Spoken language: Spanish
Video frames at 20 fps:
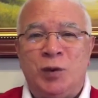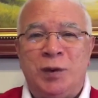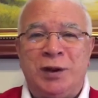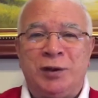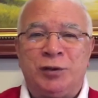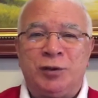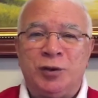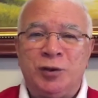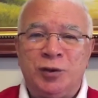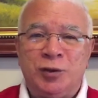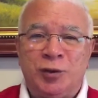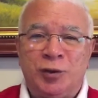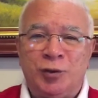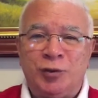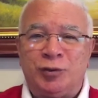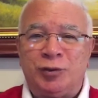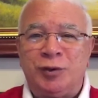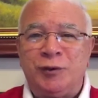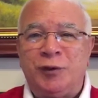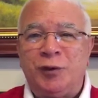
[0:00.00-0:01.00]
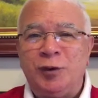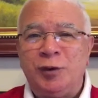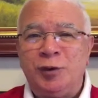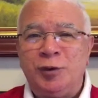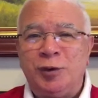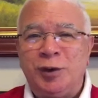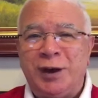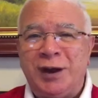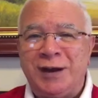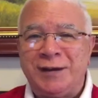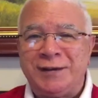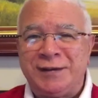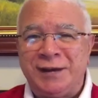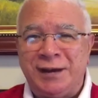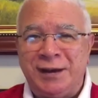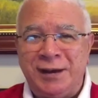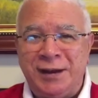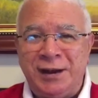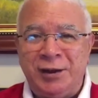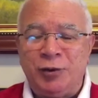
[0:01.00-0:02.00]
Juan Antonio Cruz Trifolio,
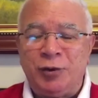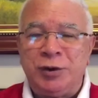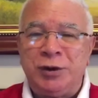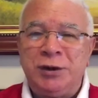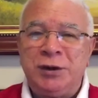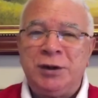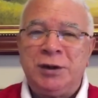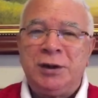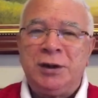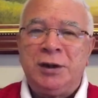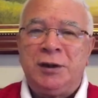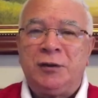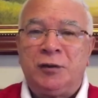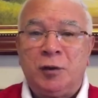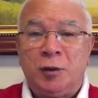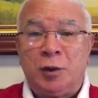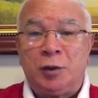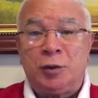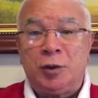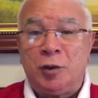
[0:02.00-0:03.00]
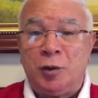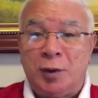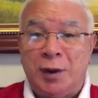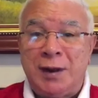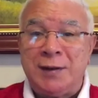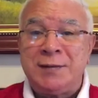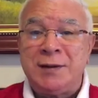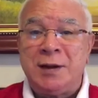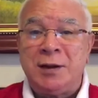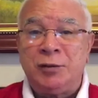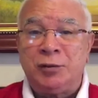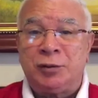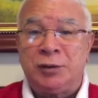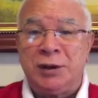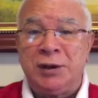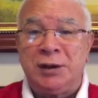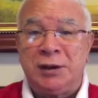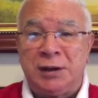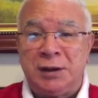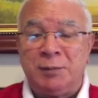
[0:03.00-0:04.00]
gracias Gregory, y sobre todo gracias a
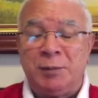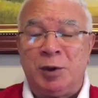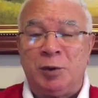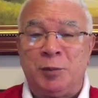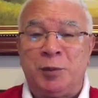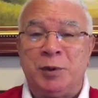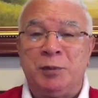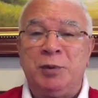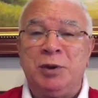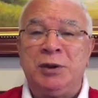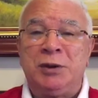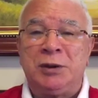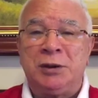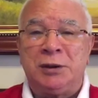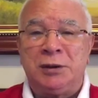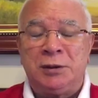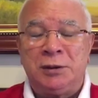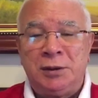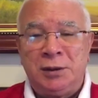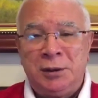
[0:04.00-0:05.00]
ustedes que me lo permiten.